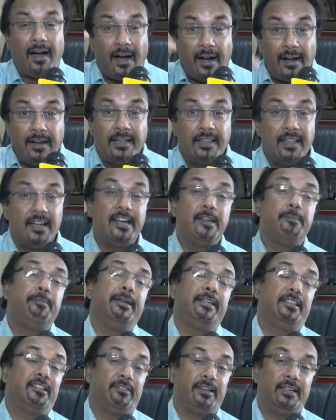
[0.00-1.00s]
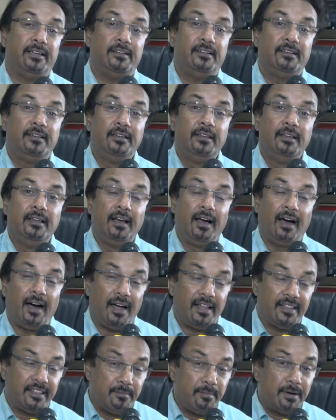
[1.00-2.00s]
அங்கே தான் அடிப்படை தவறு
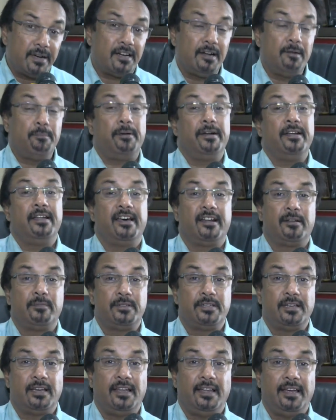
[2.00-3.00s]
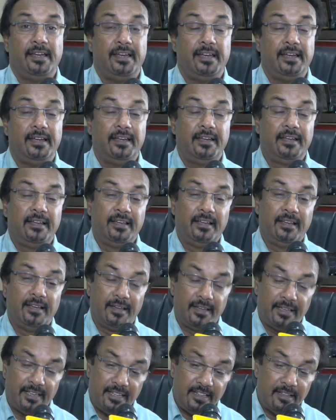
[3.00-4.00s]
அதை மக்கள் பண்ண ஆரம்பித்தாலே
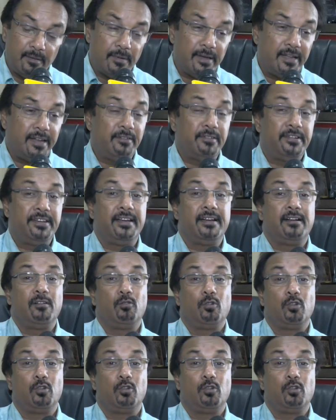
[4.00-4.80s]
இந்த மாதிரி விஷயங்கள்